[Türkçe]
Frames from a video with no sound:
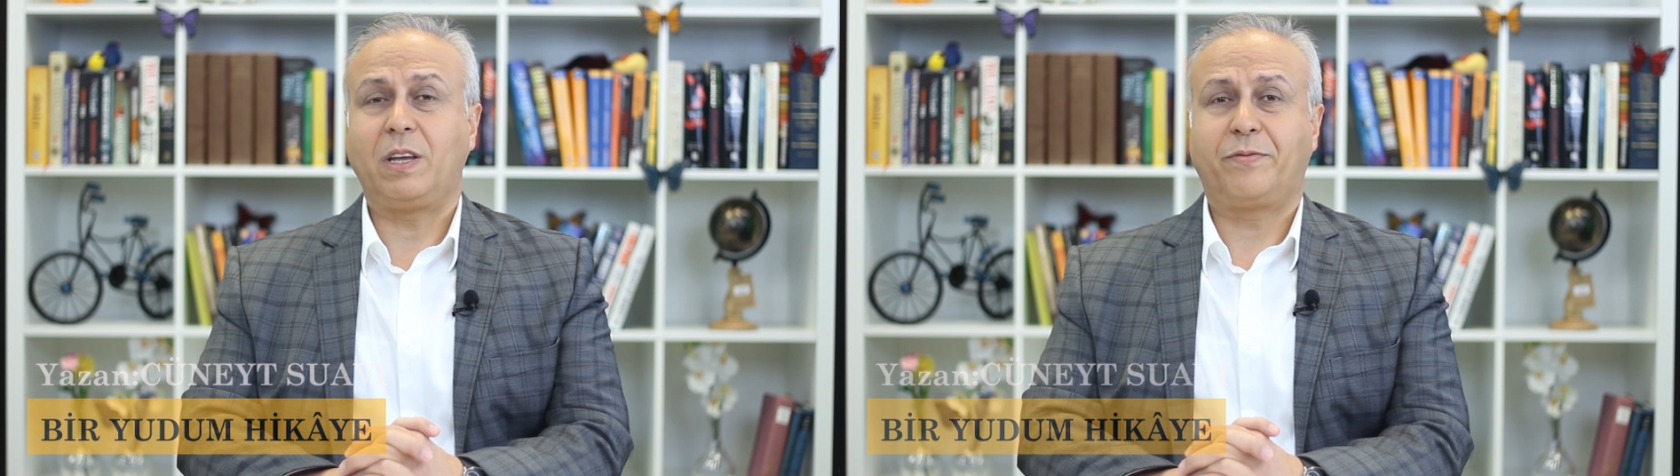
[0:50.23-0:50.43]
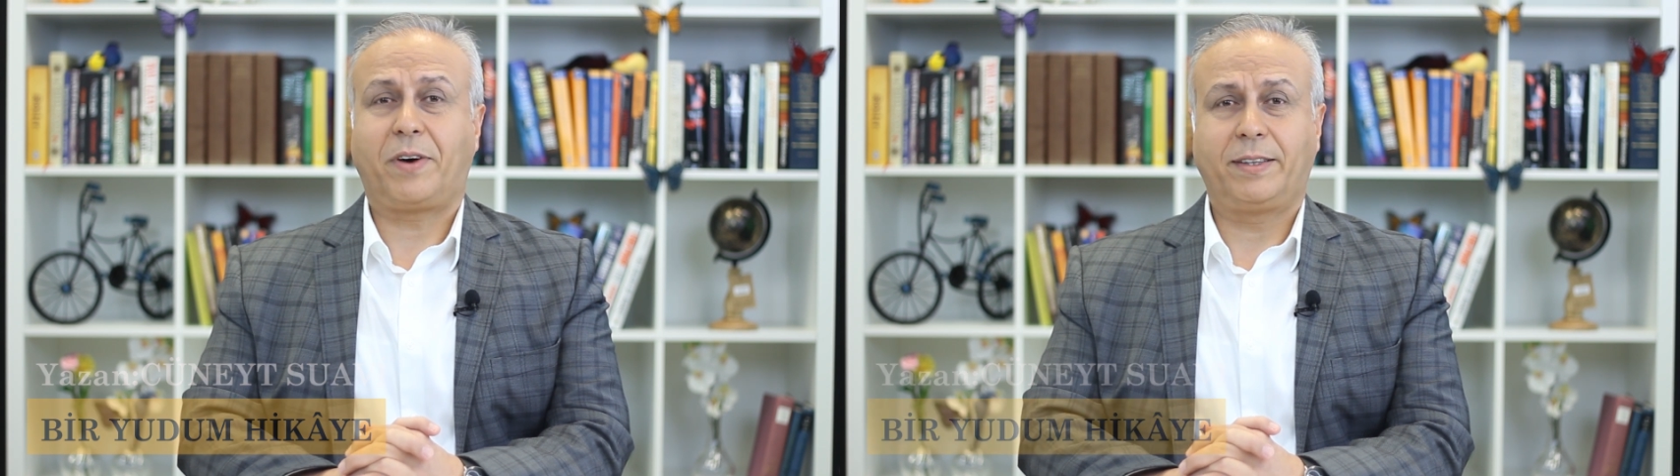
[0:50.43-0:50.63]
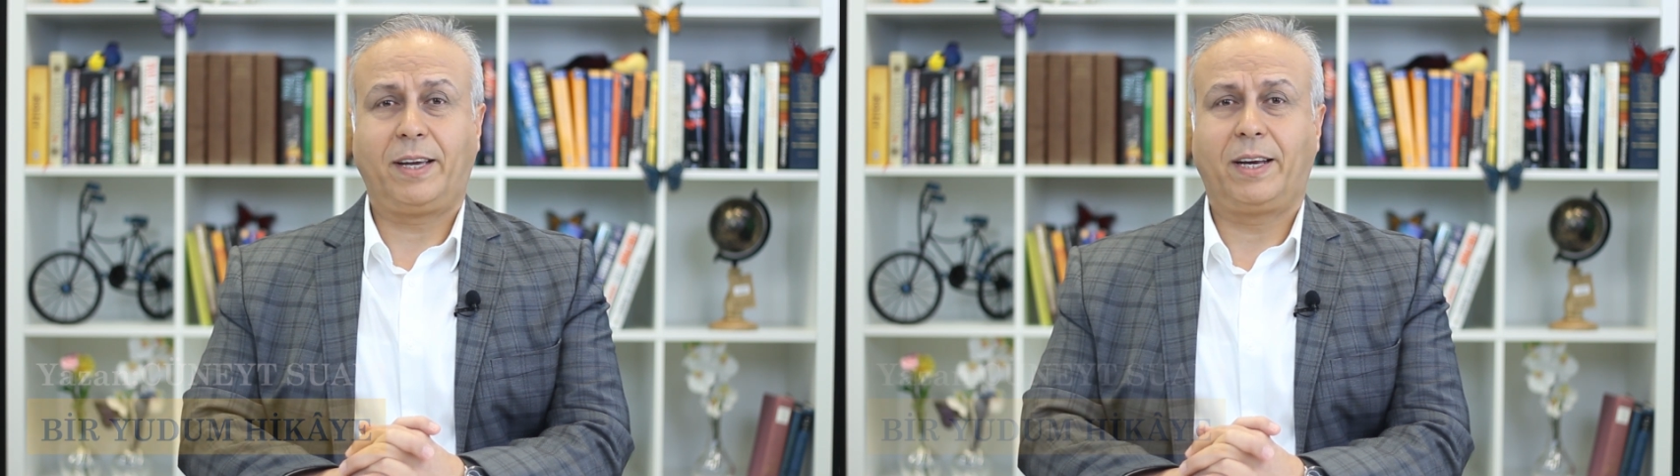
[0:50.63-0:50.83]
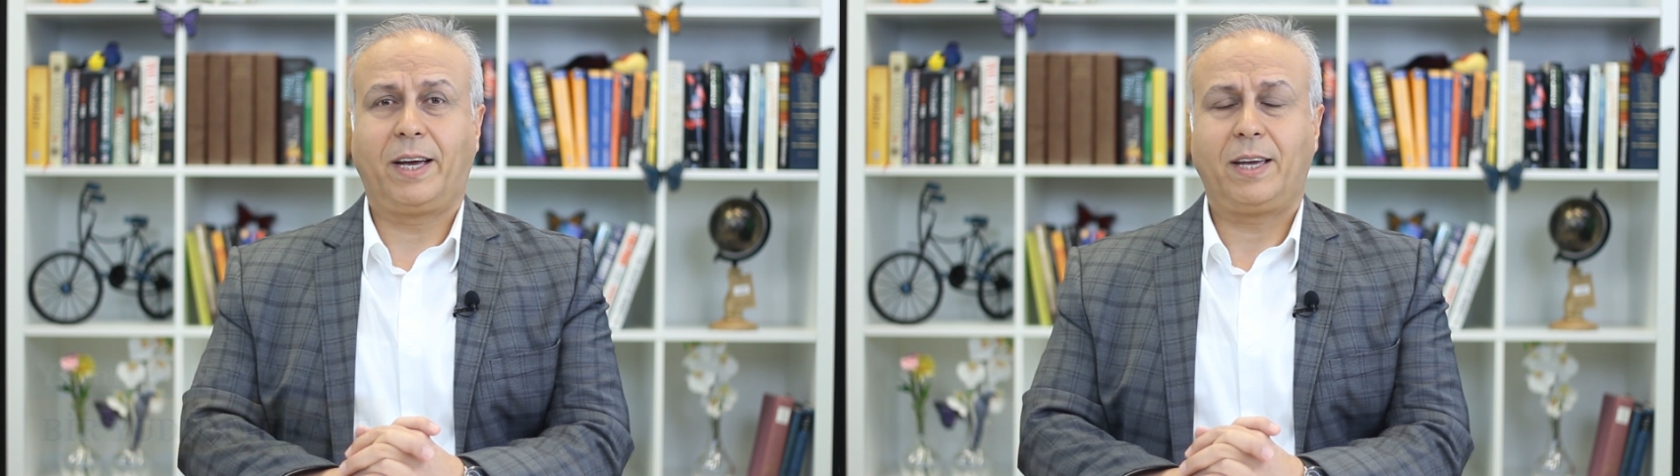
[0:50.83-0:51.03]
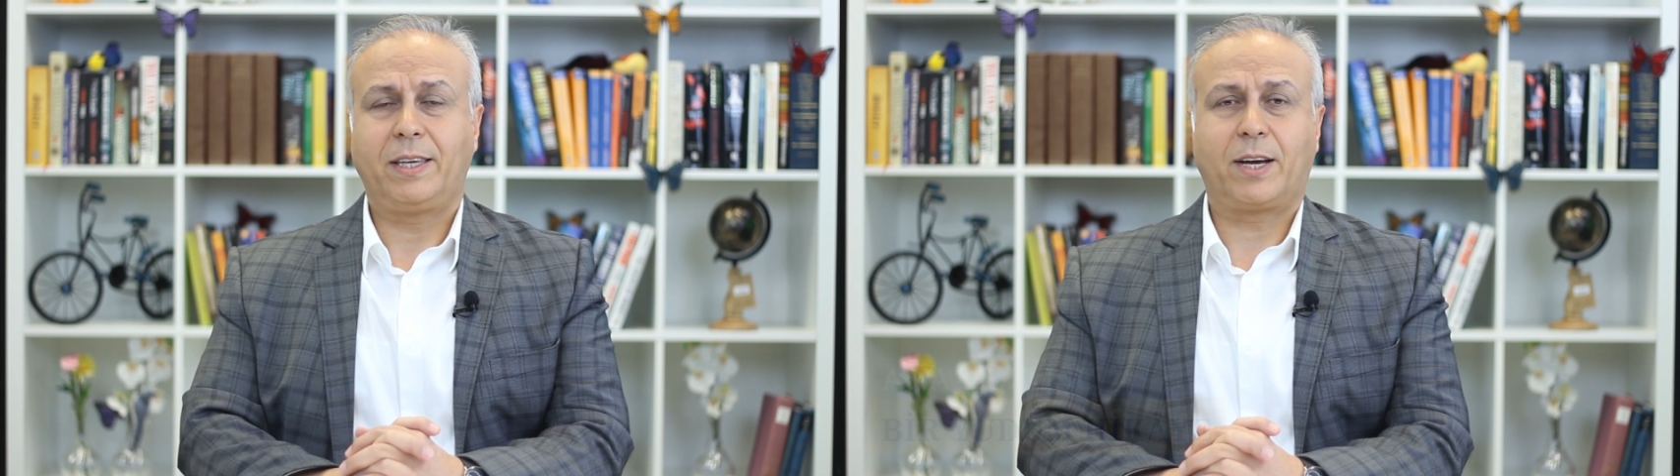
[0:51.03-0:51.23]

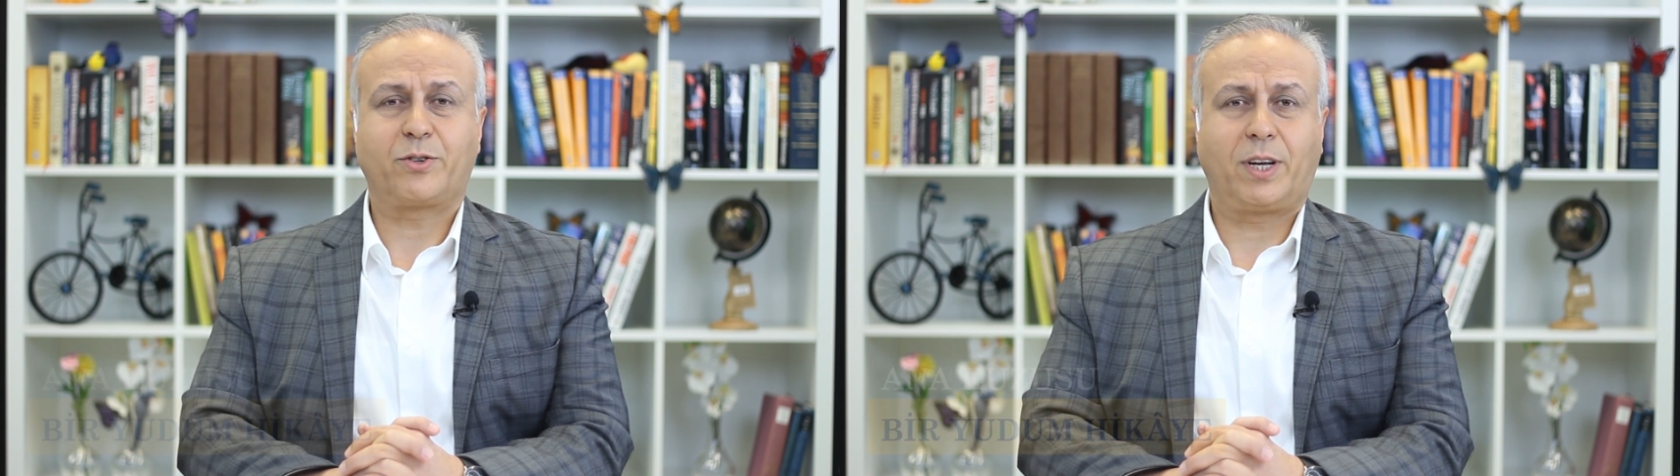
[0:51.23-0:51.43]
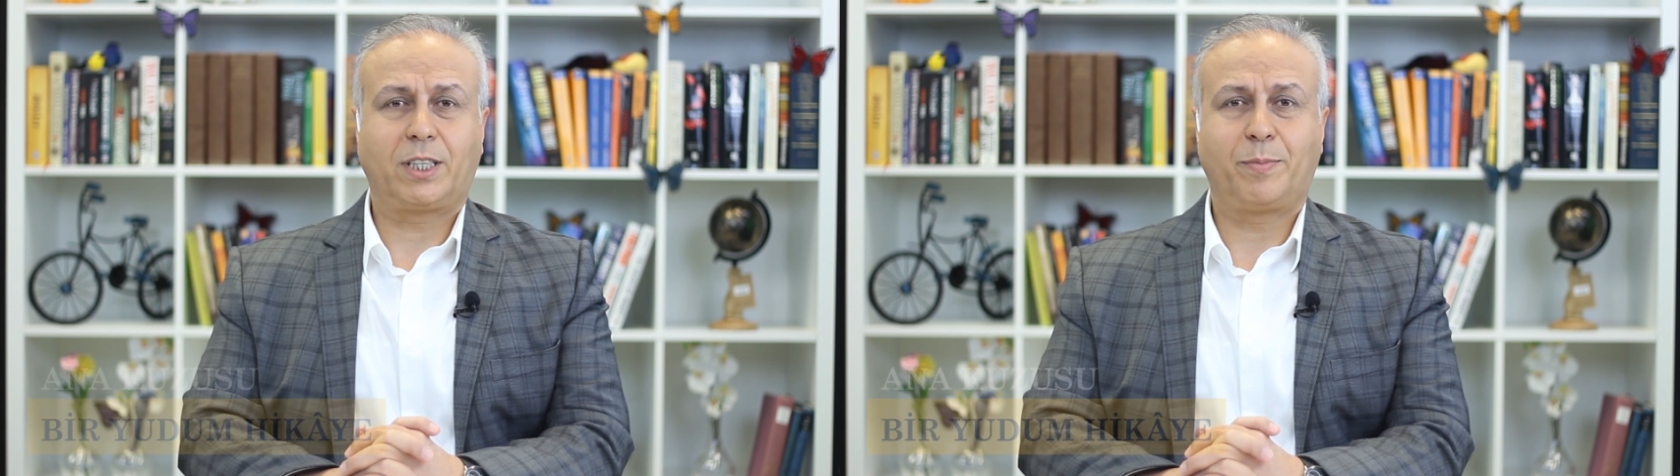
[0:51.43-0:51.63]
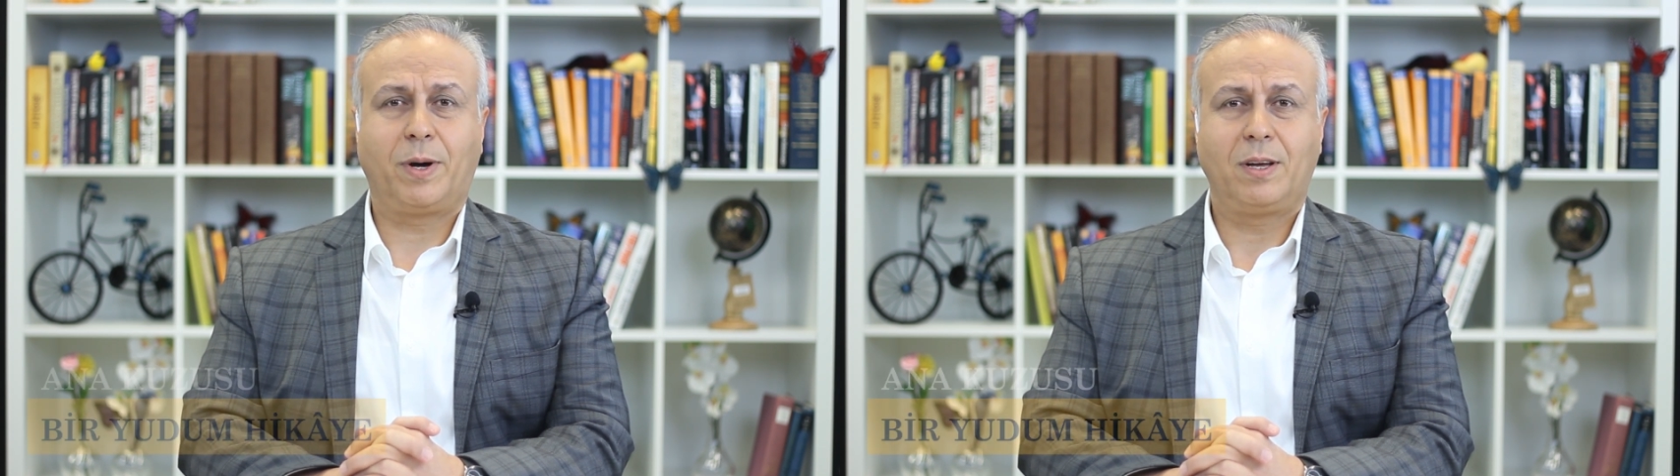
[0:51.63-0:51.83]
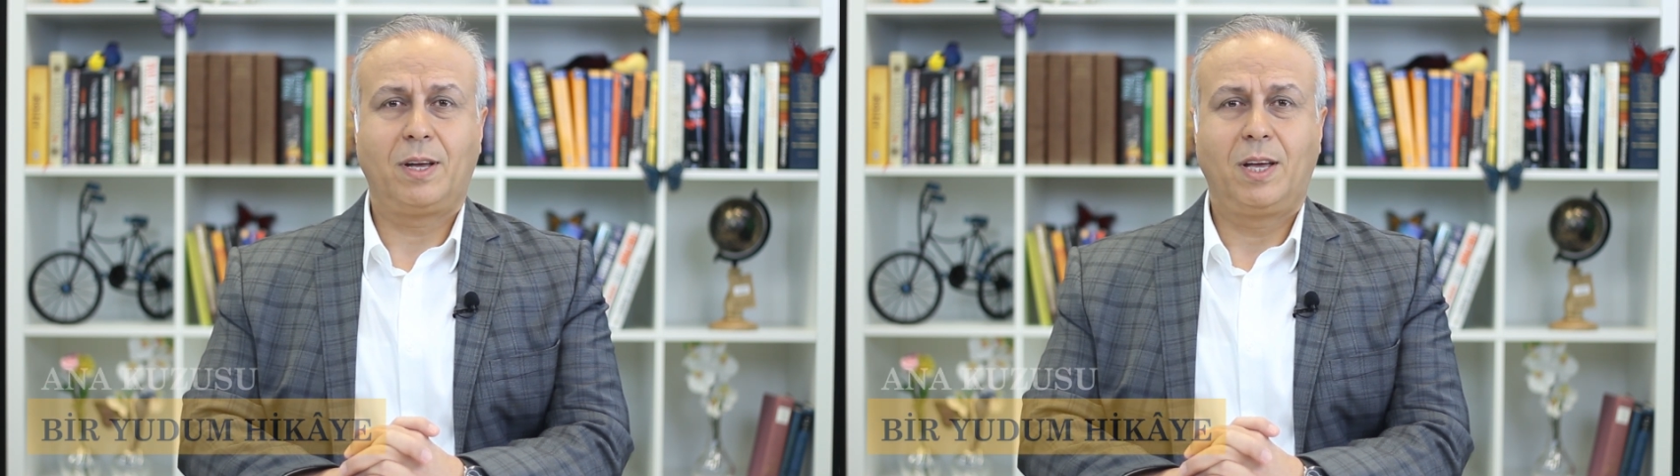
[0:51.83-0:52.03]
ifadeyle yaşlı adama